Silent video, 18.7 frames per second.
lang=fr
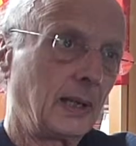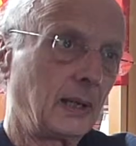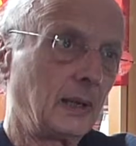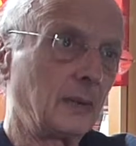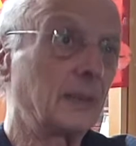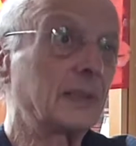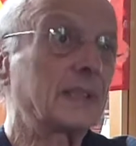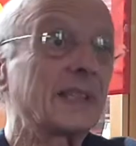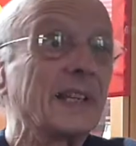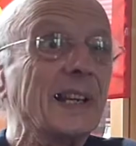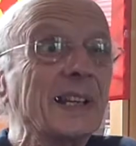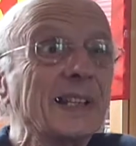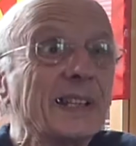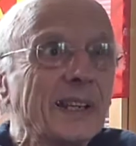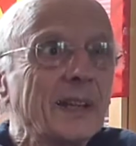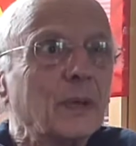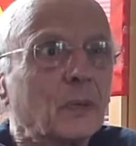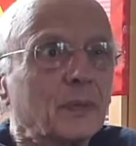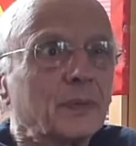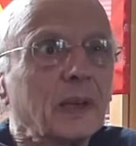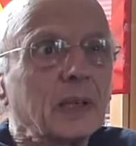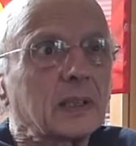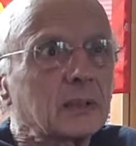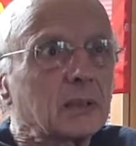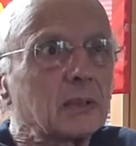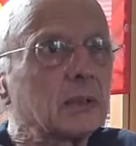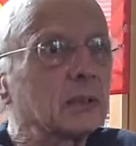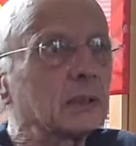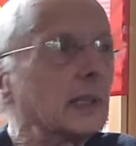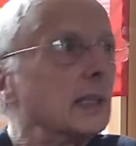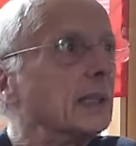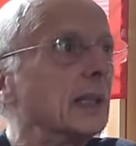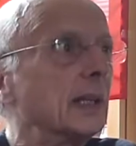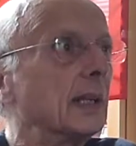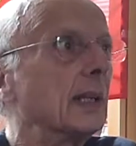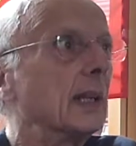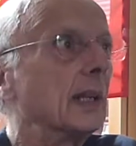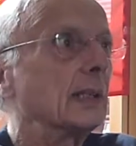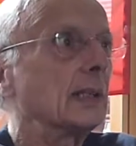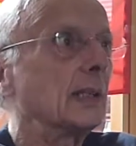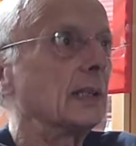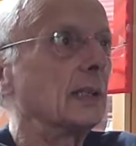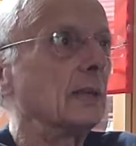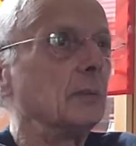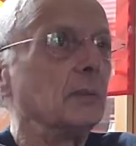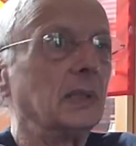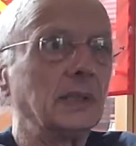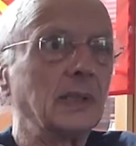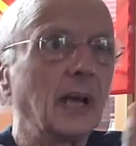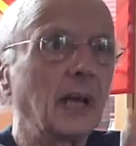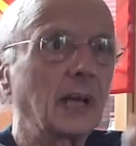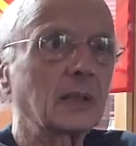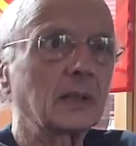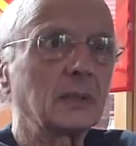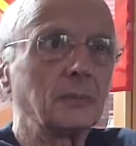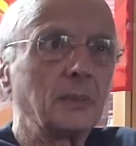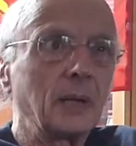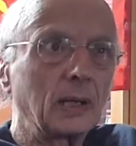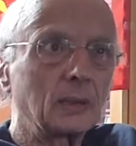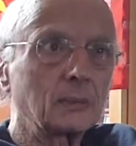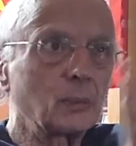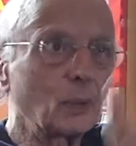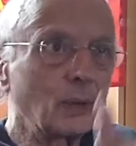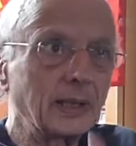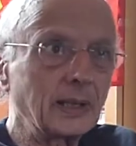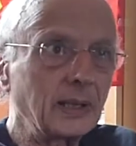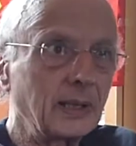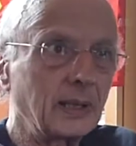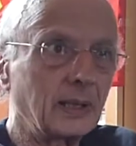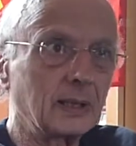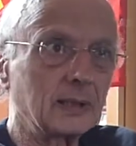euh, c'est lié au fait qu'il y, a des milliards qui partent pour la guerre.